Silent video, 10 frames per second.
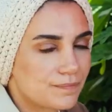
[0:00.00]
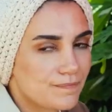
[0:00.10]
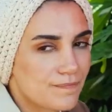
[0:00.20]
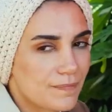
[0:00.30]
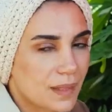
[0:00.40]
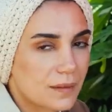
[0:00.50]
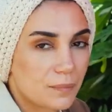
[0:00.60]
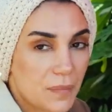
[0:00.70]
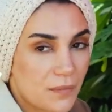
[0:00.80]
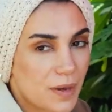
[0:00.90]
hmm,
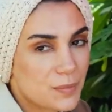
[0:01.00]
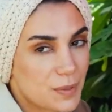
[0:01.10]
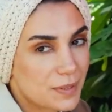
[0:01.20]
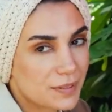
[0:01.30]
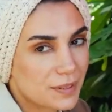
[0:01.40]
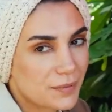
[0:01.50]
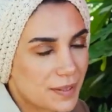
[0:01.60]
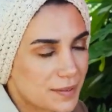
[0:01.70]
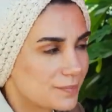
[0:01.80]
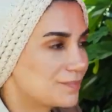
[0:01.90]
meyvemsi bir tadı
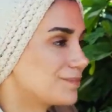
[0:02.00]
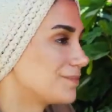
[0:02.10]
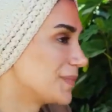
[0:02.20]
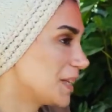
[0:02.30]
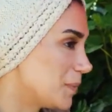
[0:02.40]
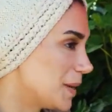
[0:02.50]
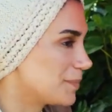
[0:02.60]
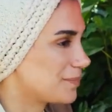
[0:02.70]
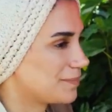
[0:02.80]
var gibi.